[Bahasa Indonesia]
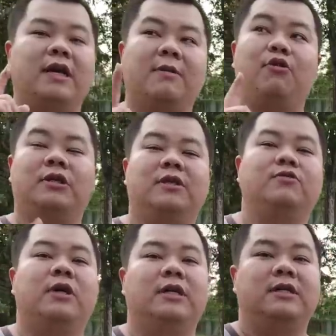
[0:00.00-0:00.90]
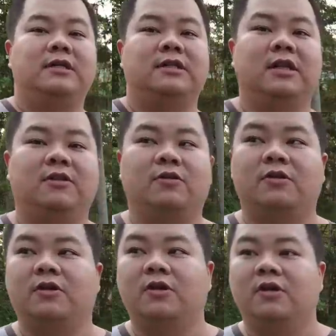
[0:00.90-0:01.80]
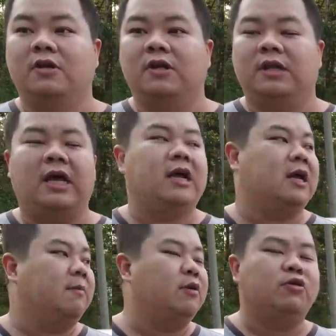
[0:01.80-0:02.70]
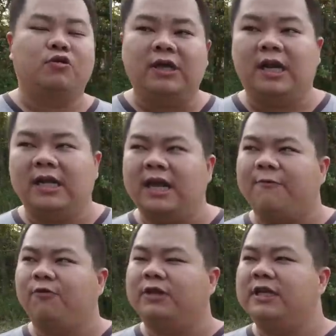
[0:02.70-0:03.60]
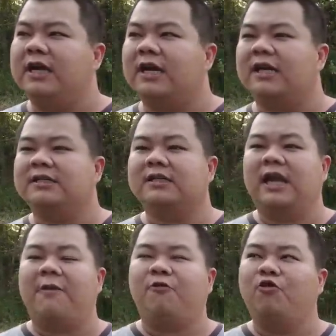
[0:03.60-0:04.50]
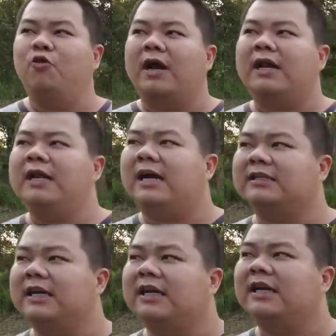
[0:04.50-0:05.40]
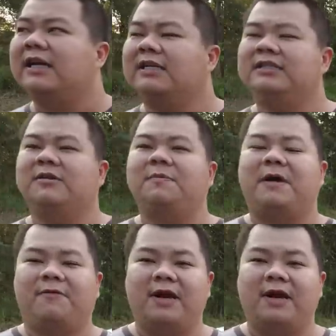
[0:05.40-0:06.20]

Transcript: yang nggak boleh saya jual gitu. Nah, beruntungnya lagi Evo 3 karena Evo 2 rally art saya karena dikasih sama Pak